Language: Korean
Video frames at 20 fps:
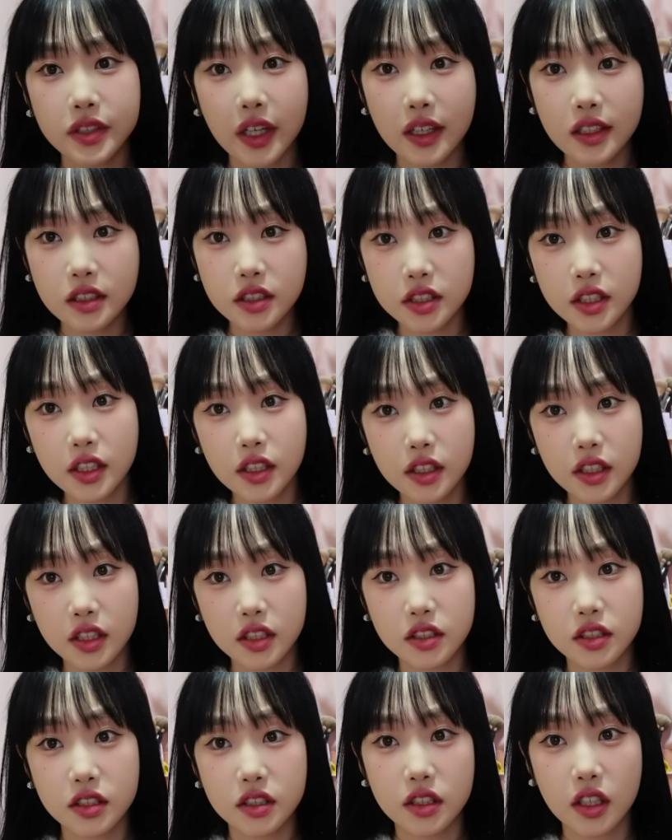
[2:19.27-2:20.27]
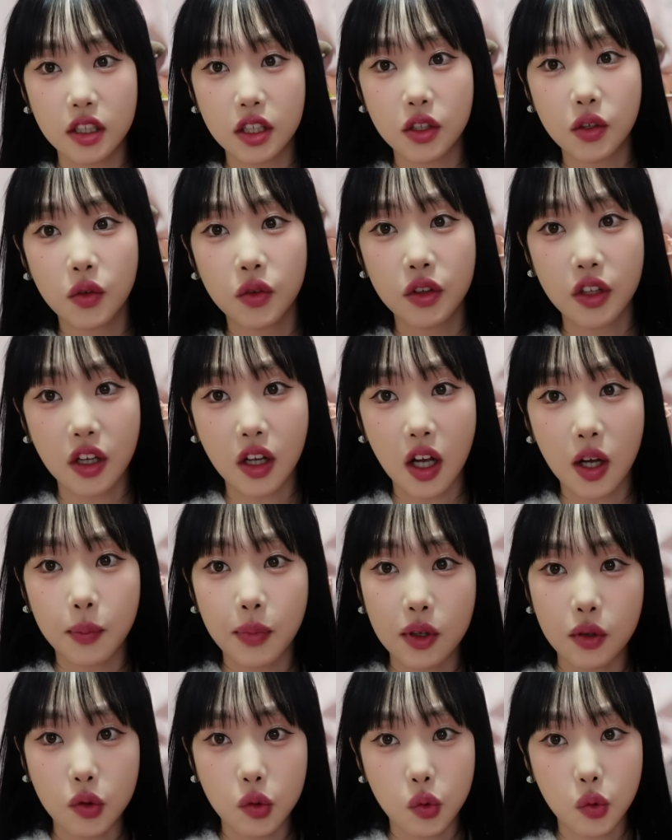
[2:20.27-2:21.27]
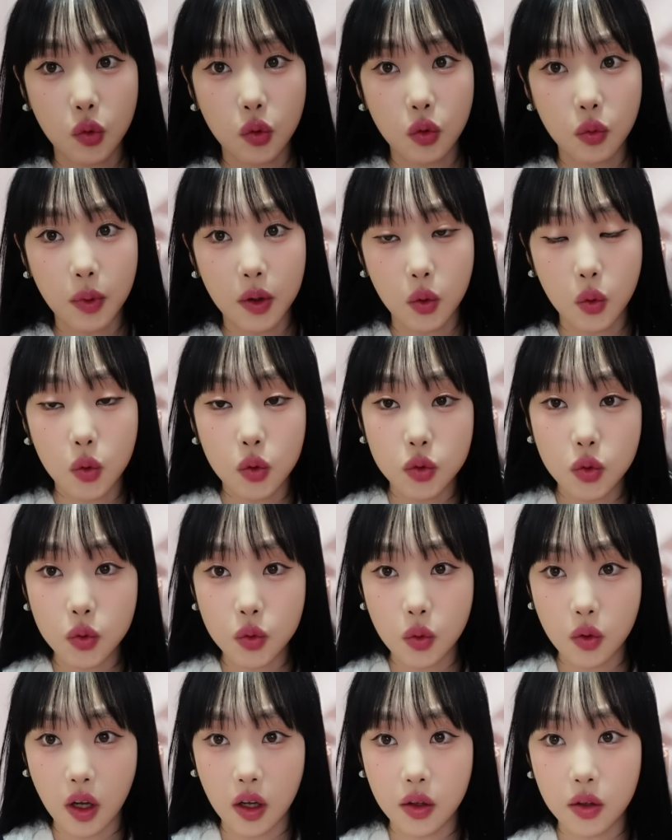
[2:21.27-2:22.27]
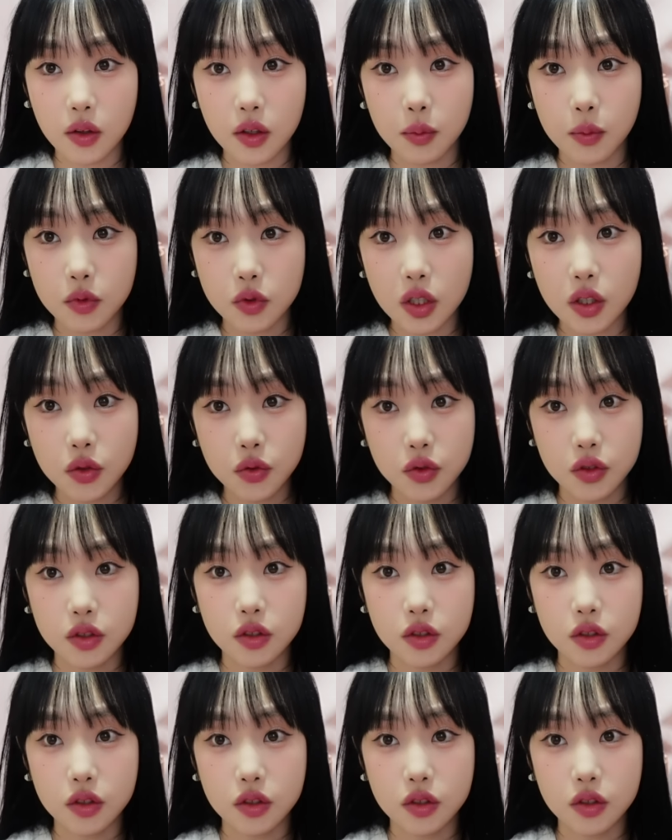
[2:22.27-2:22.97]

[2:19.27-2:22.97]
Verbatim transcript: 찰슨 키스나 이런 데 가방도 막 그 정도 가격이면 살 수